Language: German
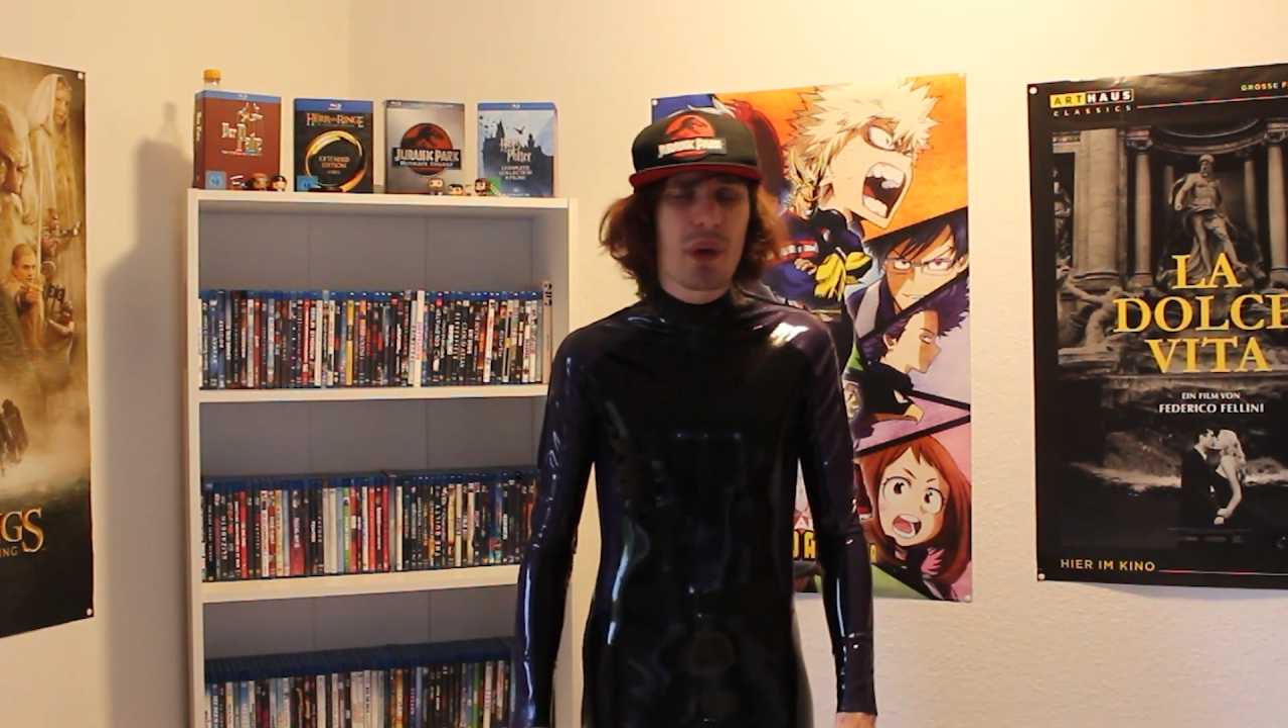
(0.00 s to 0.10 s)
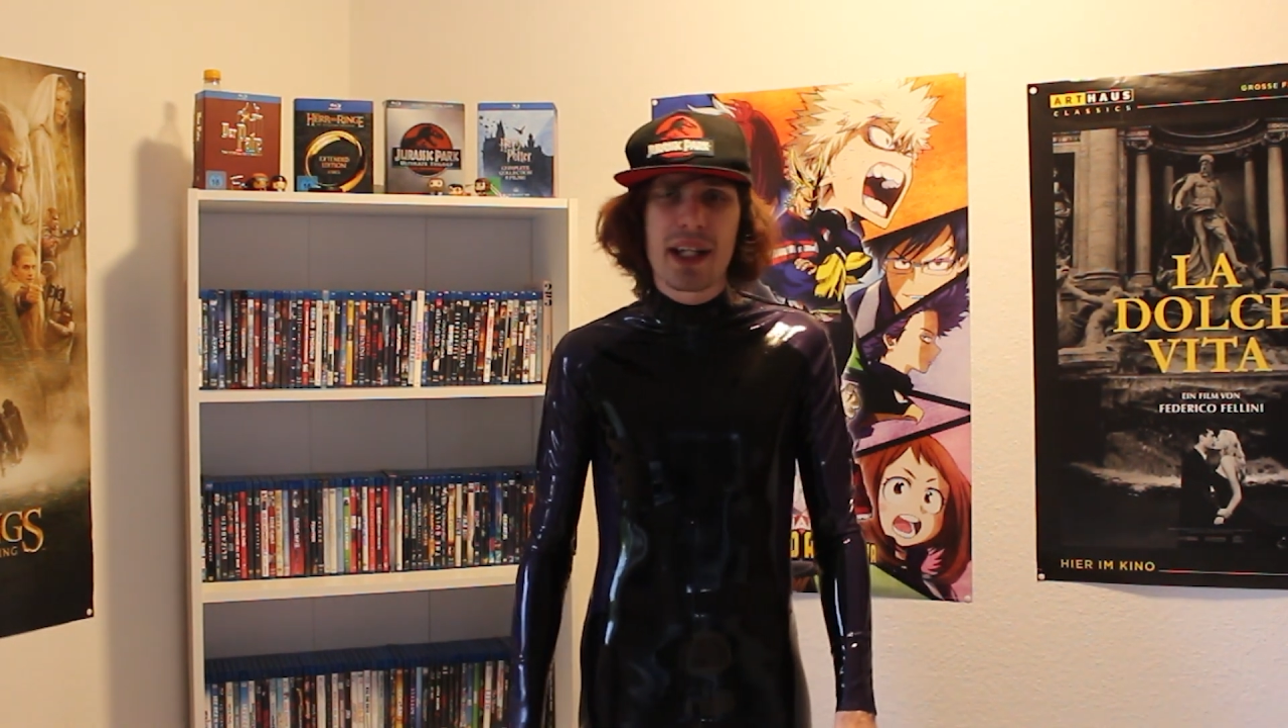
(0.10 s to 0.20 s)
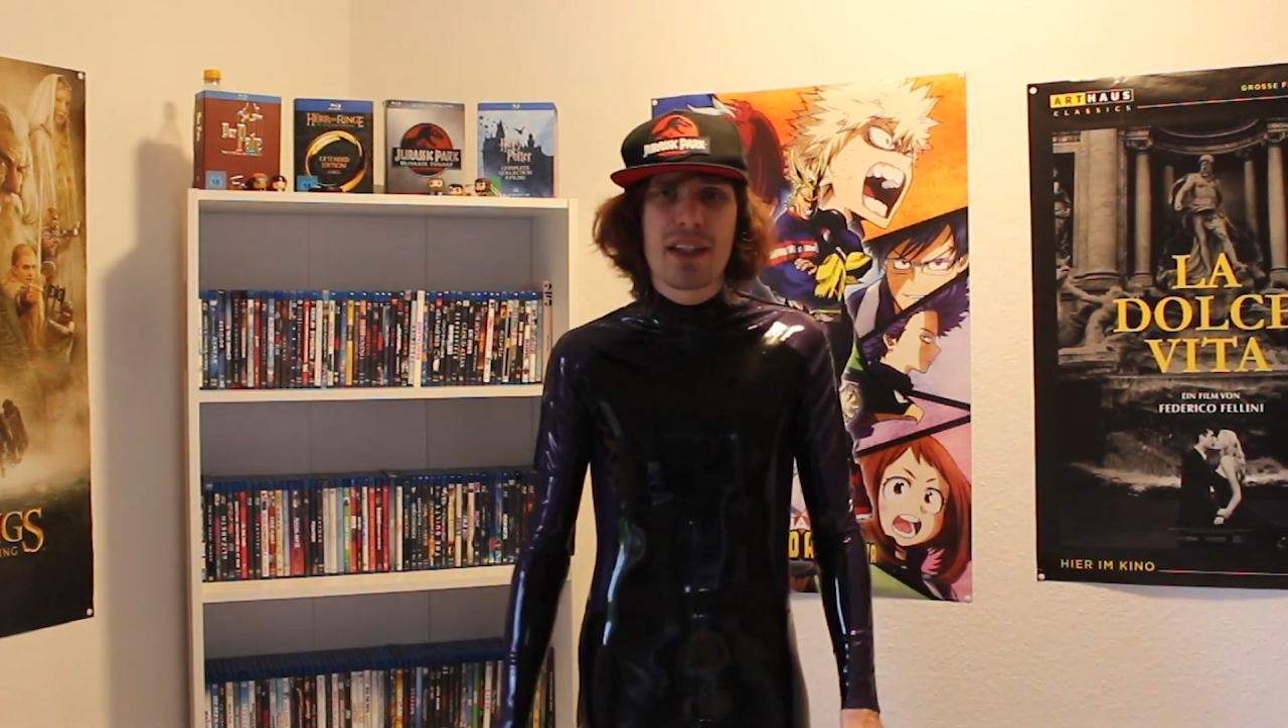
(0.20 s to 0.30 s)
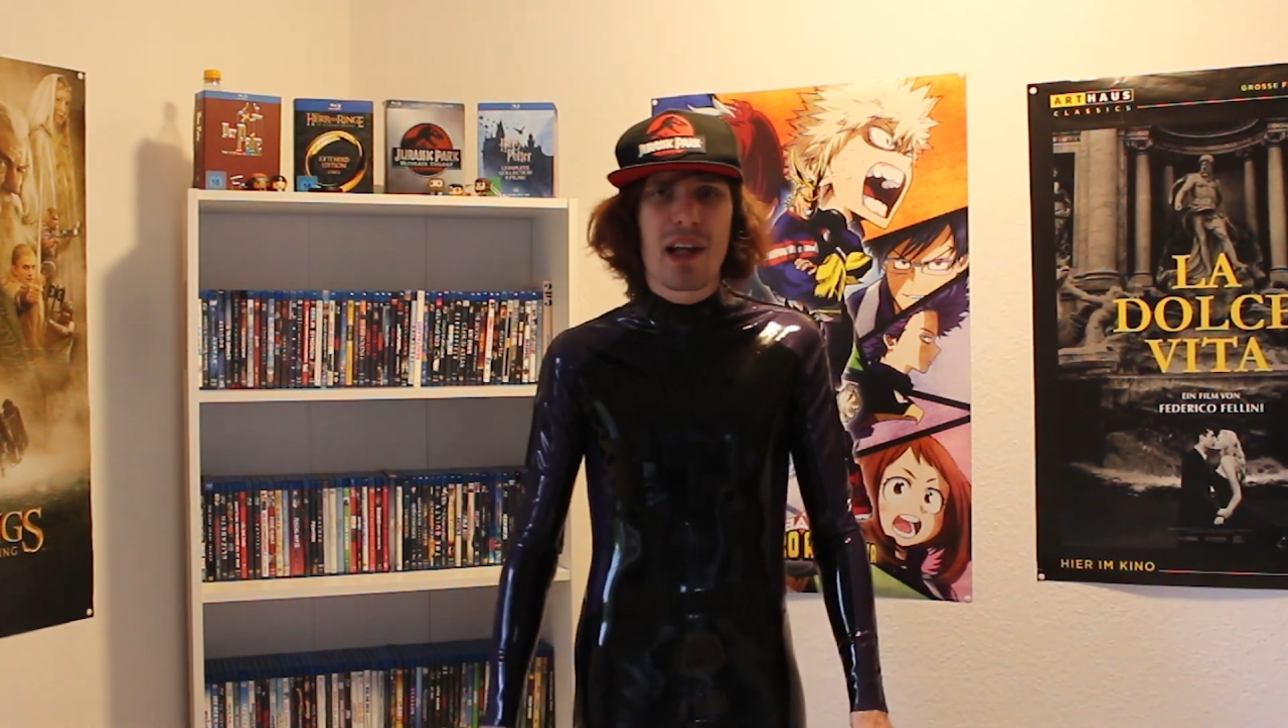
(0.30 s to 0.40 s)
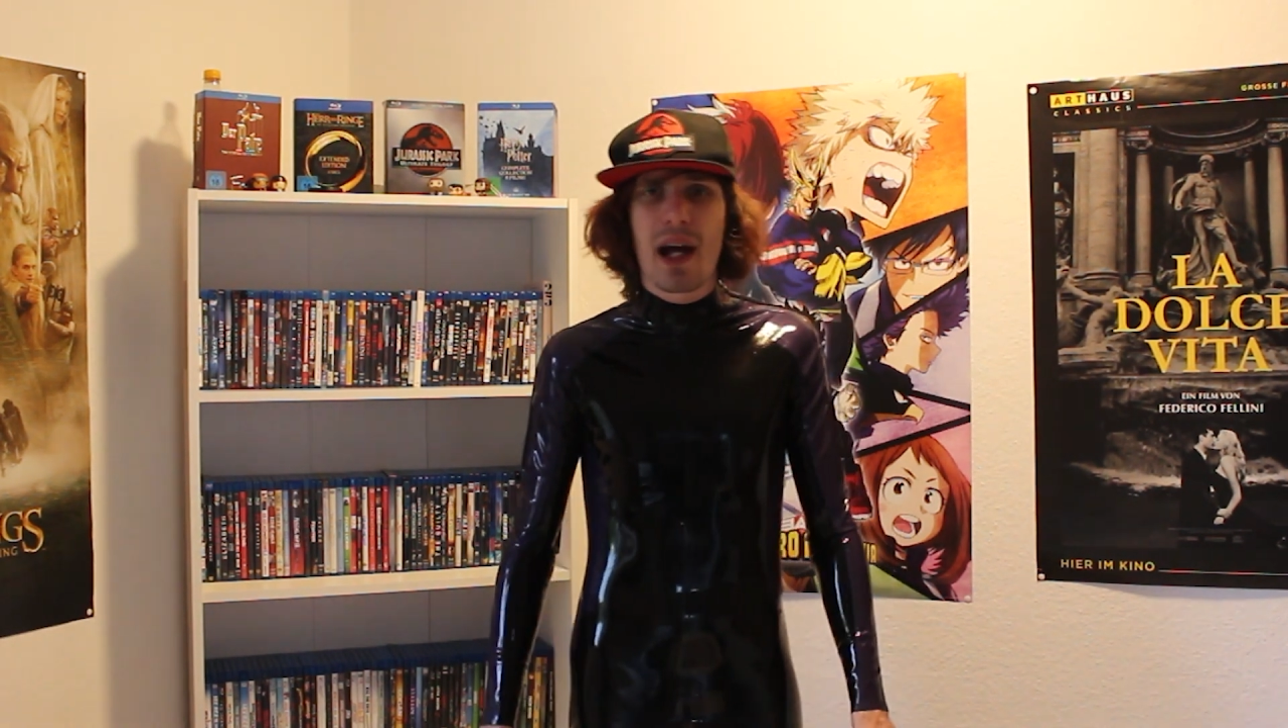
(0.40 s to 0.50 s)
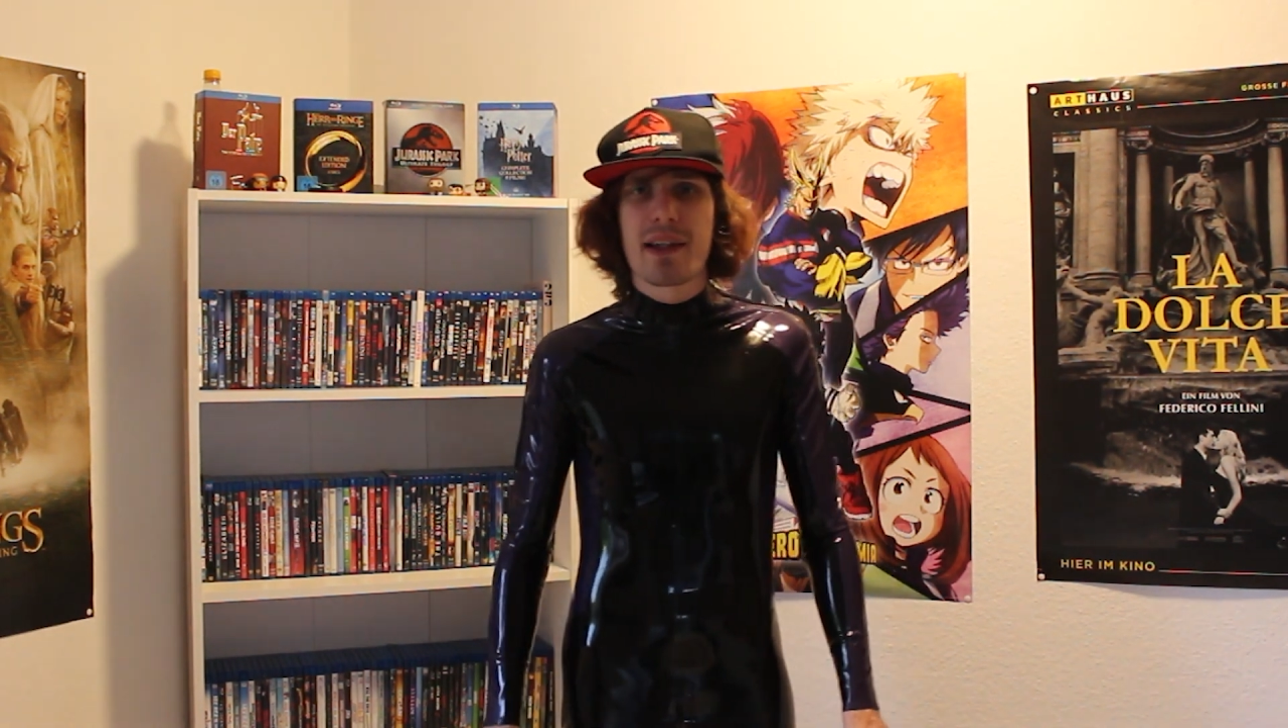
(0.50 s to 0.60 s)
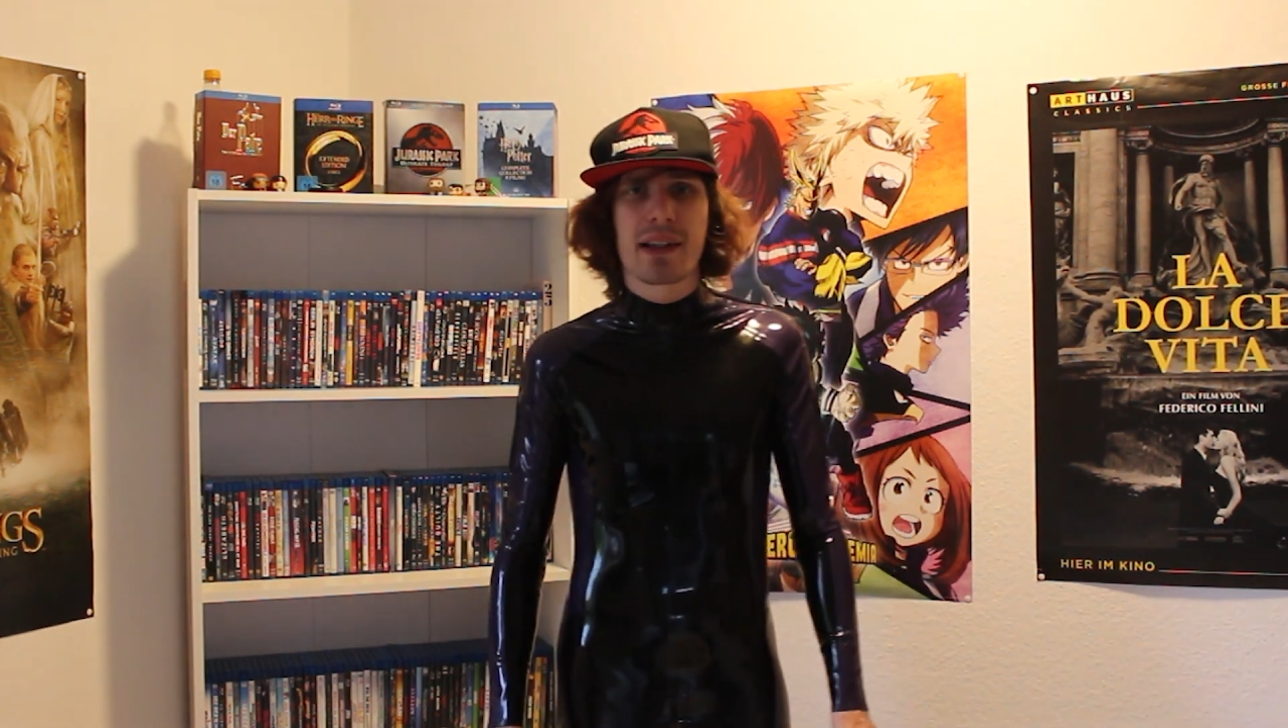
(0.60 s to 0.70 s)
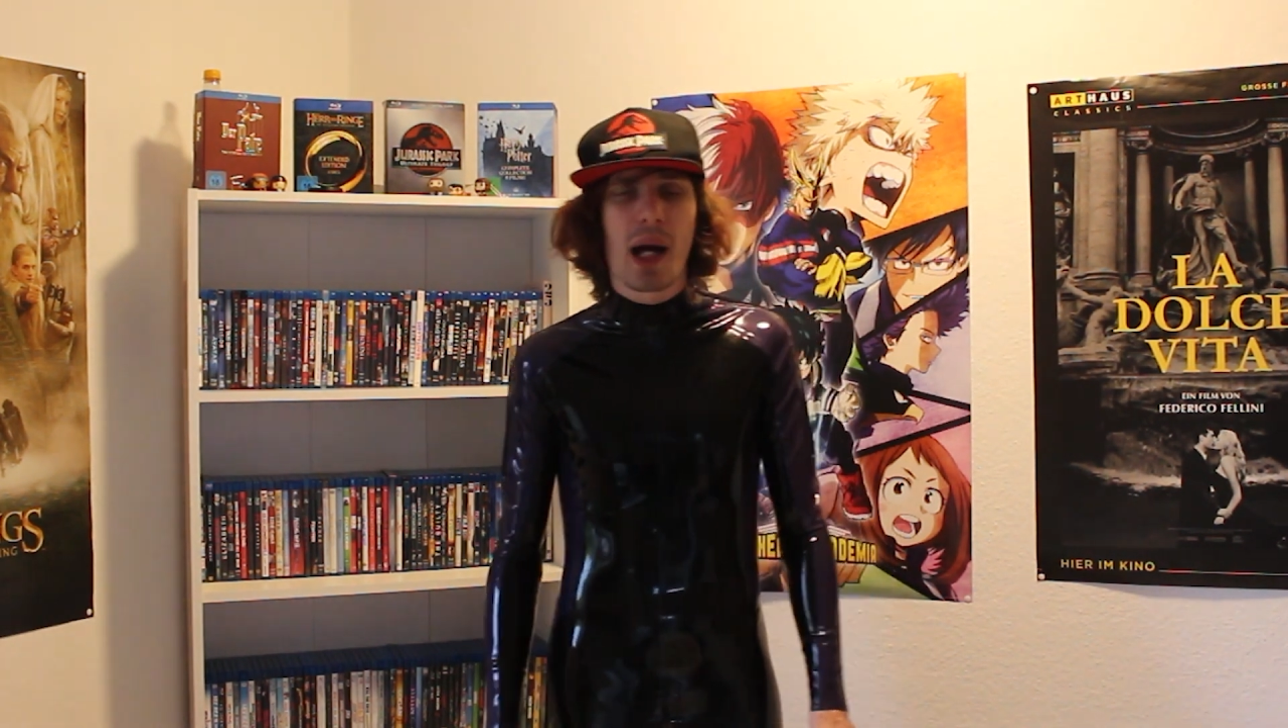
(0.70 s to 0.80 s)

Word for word: oder hinter eine